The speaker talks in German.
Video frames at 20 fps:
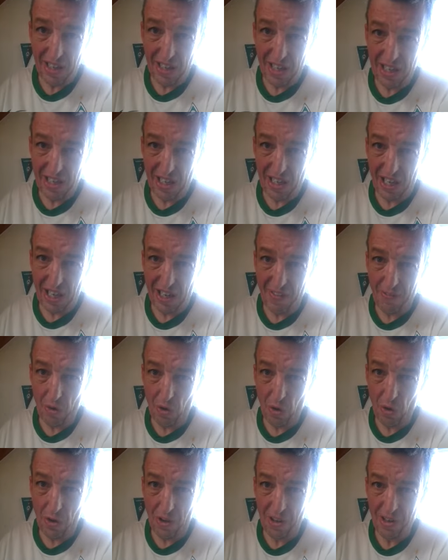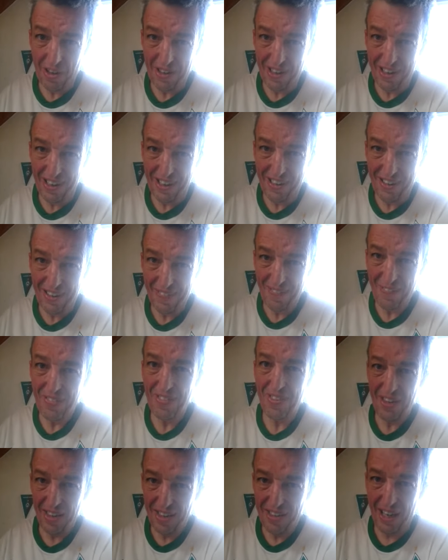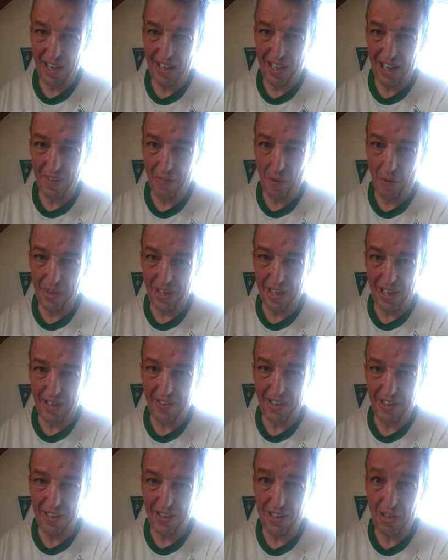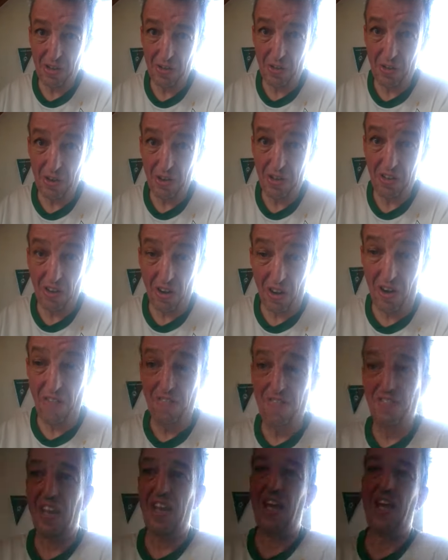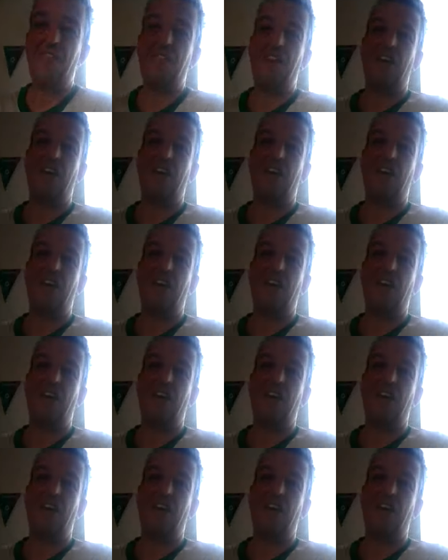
egal wo, ne? Seid alle von mir ganz herzlich gegrüßt und der